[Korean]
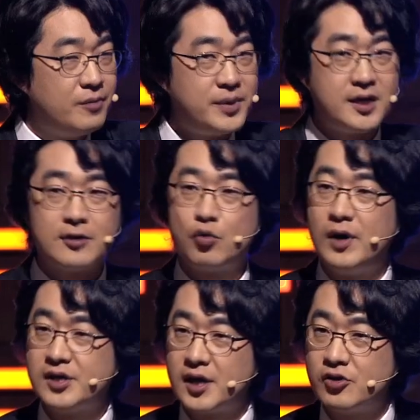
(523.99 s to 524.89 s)
피가
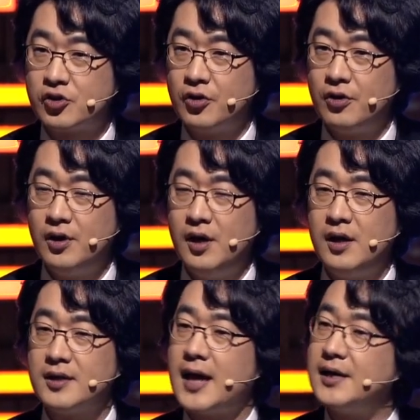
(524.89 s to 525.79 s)
통하지 않죠?
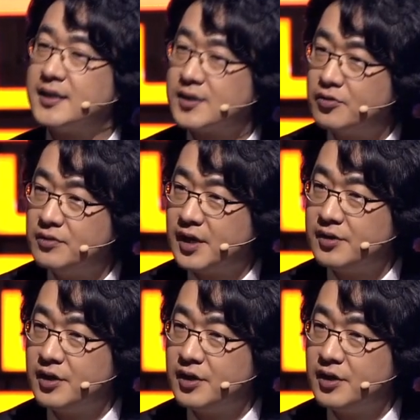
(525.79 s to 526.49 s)
살이 썩는다는